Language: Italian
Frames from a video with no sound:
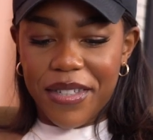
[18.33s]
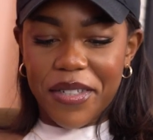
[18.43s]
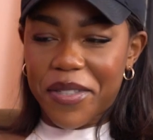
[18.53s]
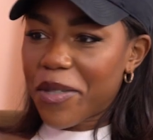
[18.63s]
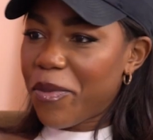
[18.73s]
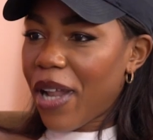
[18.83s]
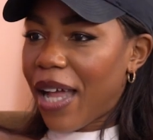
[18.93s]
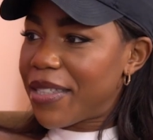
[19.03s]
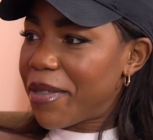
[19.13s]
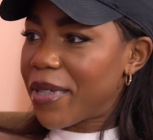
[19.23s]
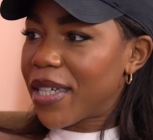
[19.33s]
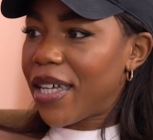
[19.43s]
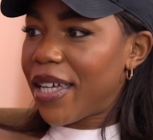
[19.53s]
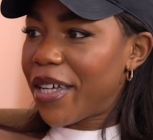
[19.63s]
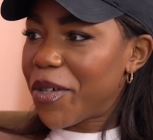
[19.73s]
stimolante
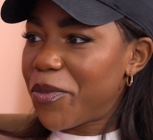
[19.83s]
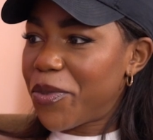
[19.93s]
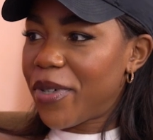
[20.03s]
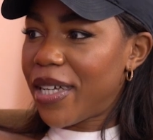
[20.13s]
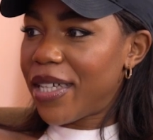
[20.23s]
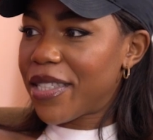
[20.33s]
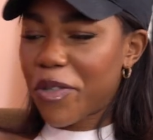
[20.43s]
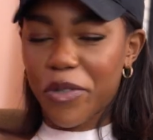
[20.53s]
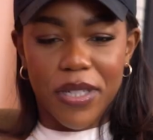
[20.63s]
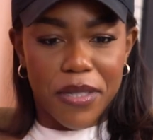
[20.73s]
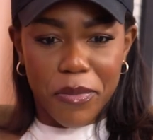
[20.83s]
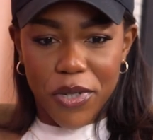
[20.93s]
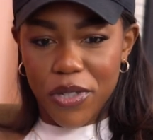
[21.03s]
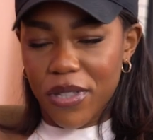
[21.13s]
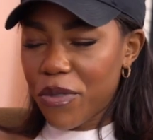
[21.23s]
perché comunque si incontra sempre
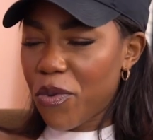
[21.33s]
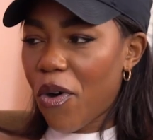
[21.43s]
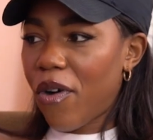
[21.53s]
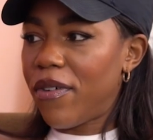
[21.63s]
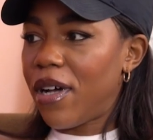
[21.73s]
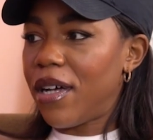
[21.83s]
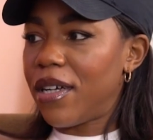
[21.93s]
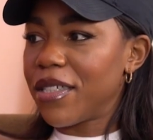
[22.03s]
gente nuova